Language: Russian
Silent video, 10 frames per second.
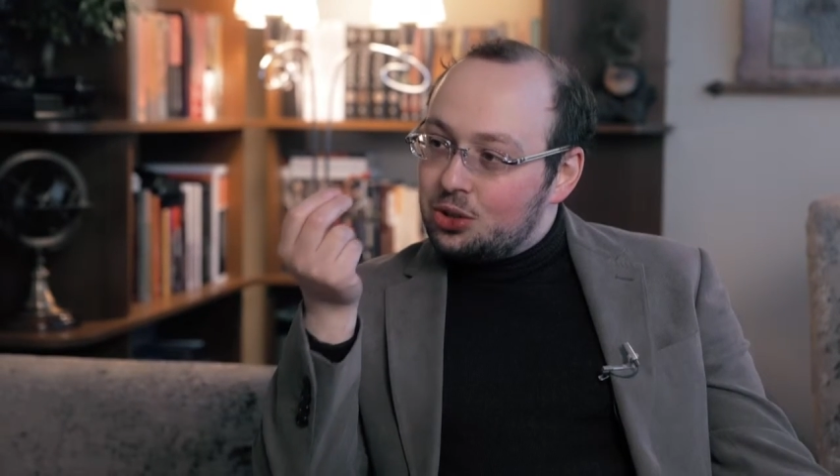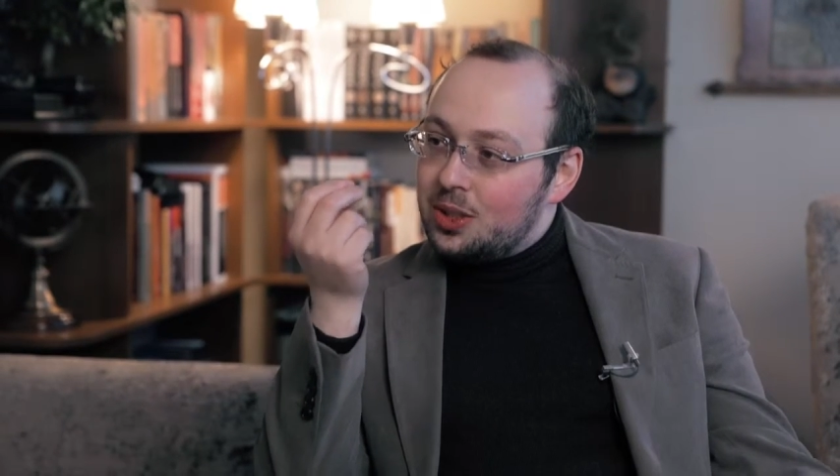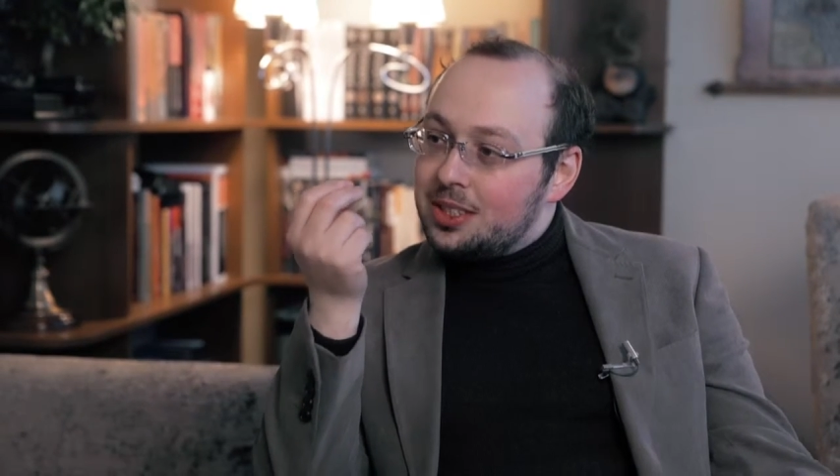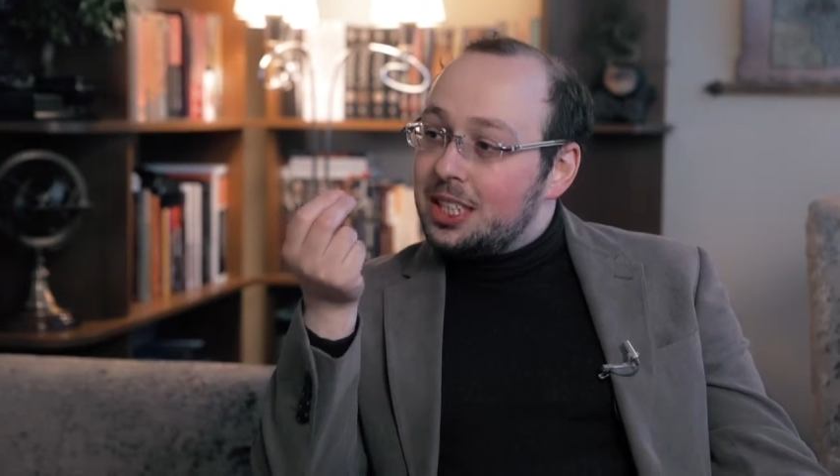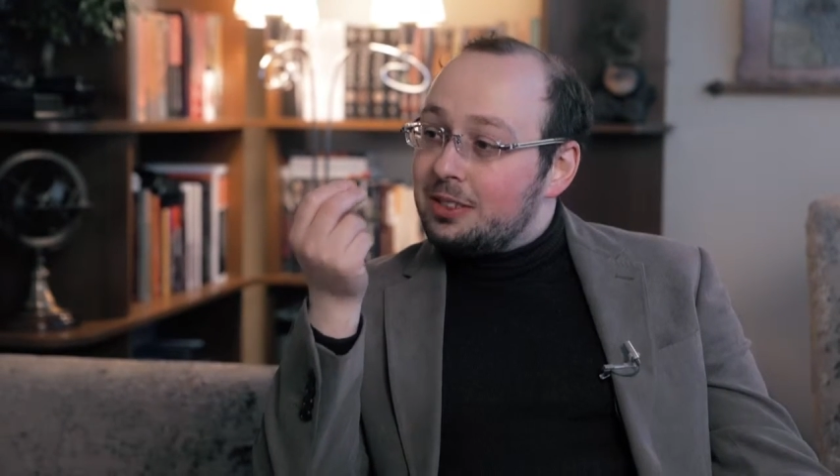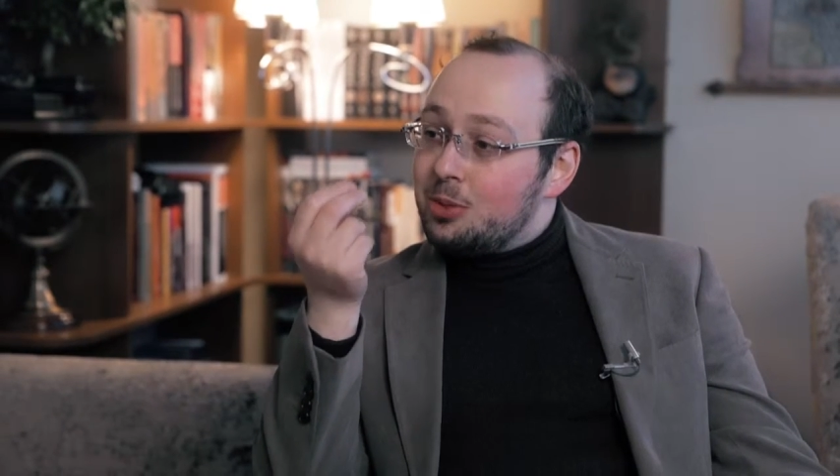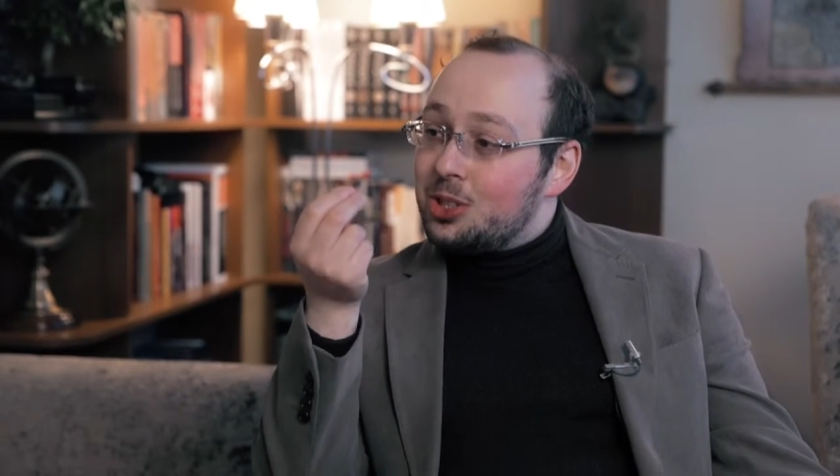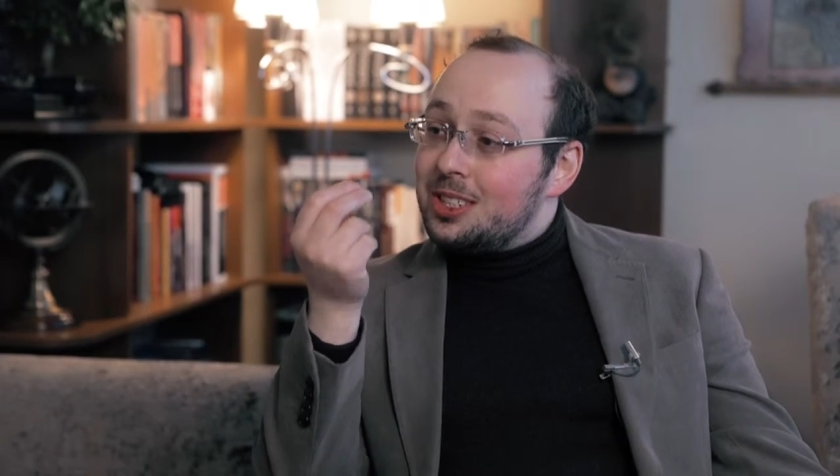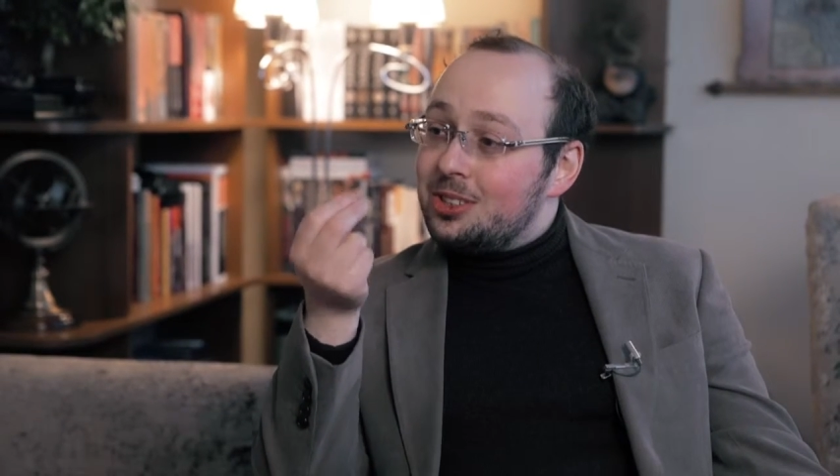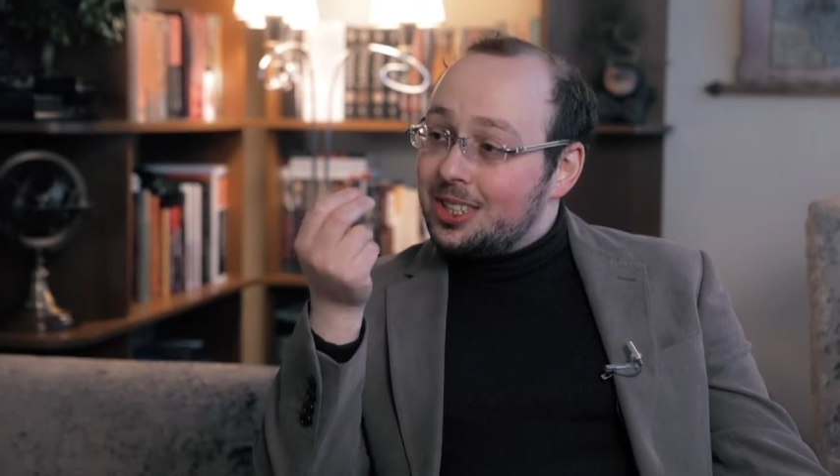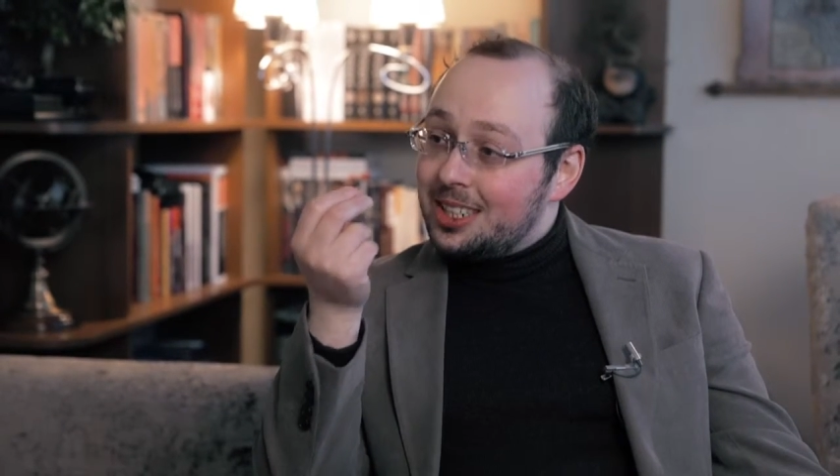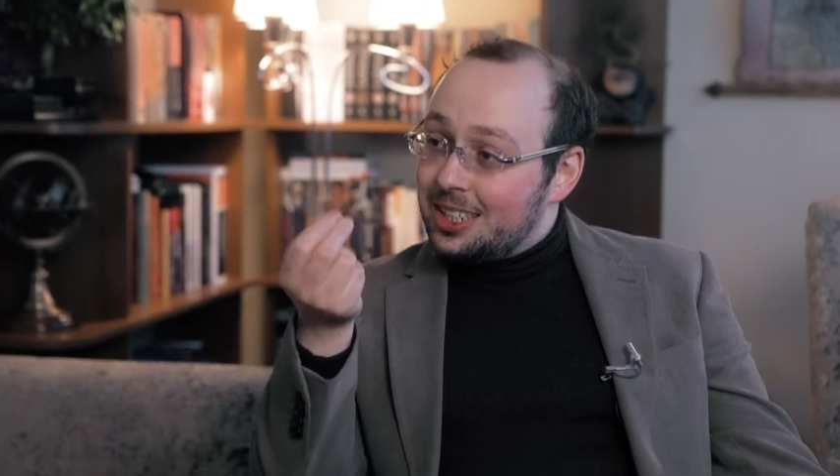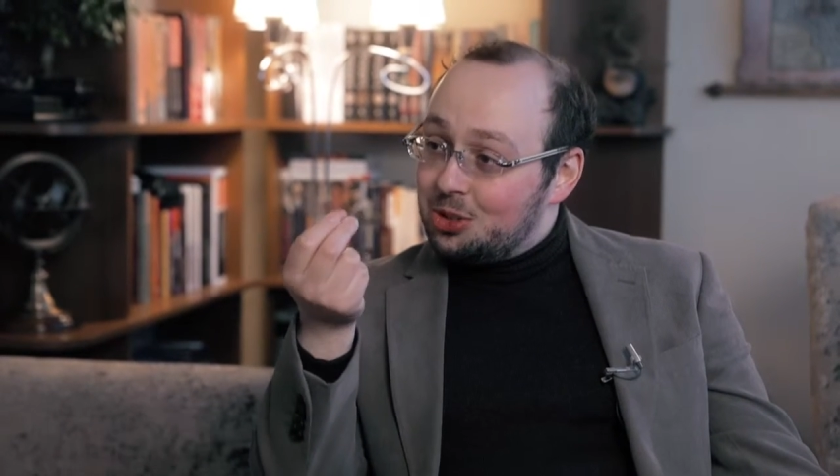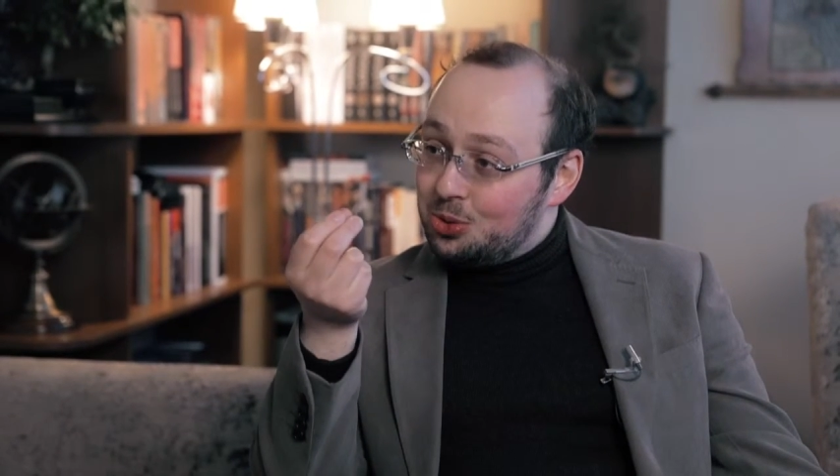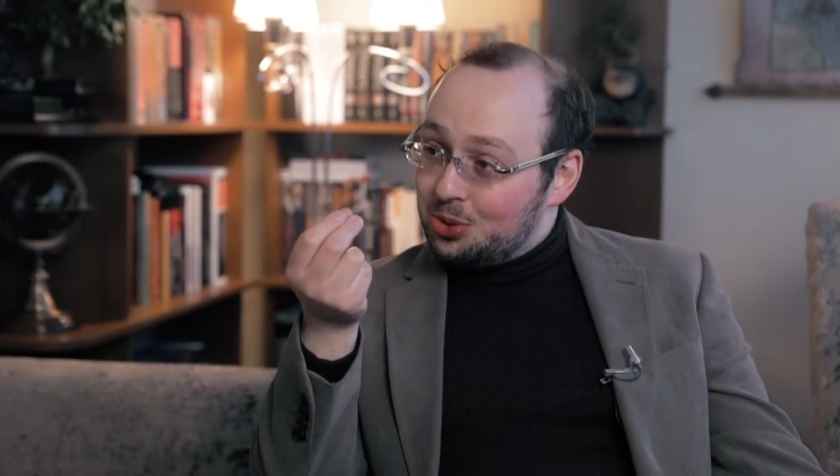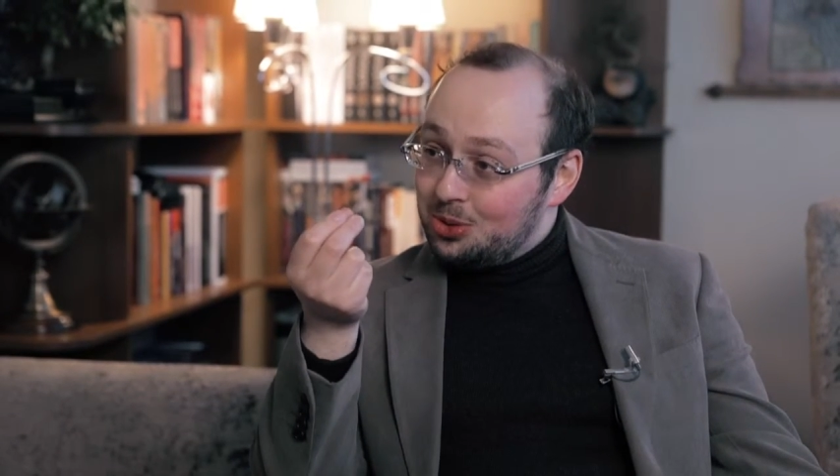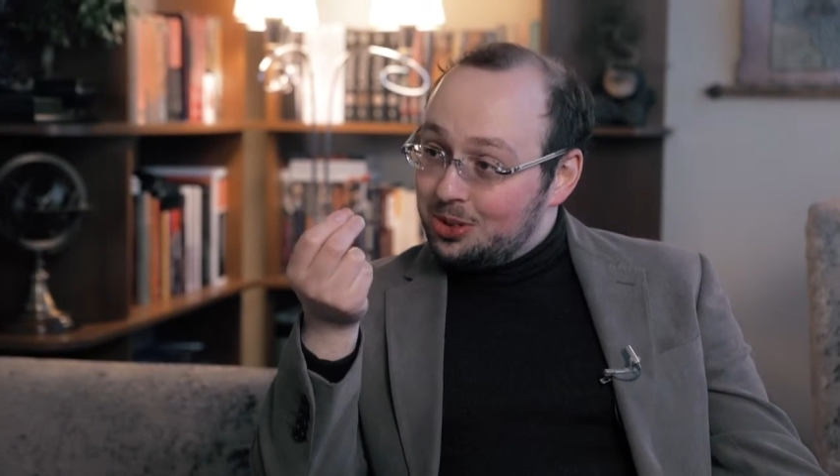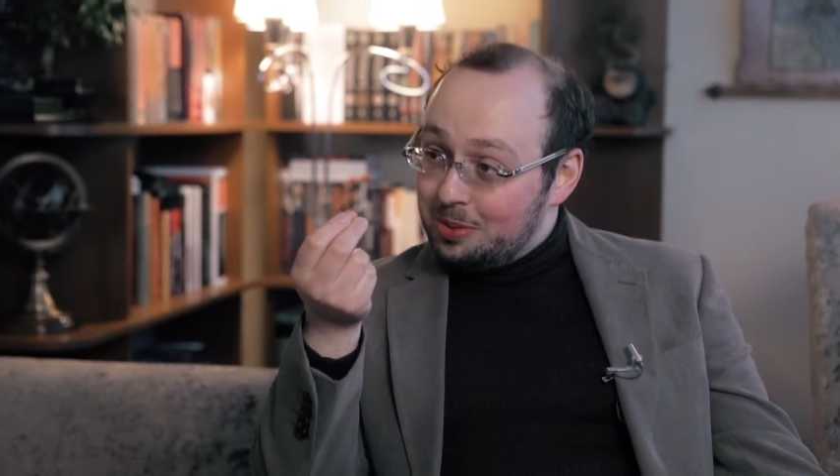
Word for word: что из этого можно сделать карикатуру.